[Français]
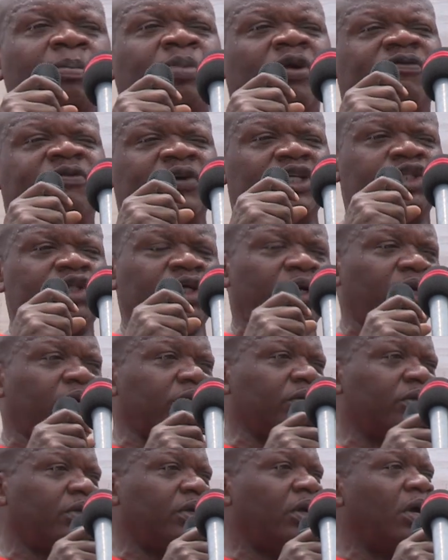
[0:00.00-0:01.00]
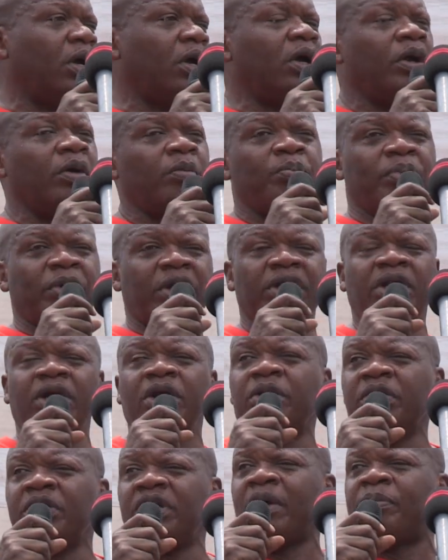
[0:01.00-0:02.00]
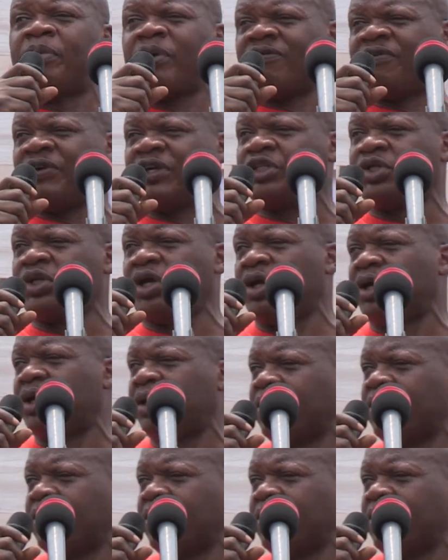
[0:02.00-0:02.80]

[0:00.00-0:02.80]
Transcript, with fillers: professeurs, pénurie de professeurs.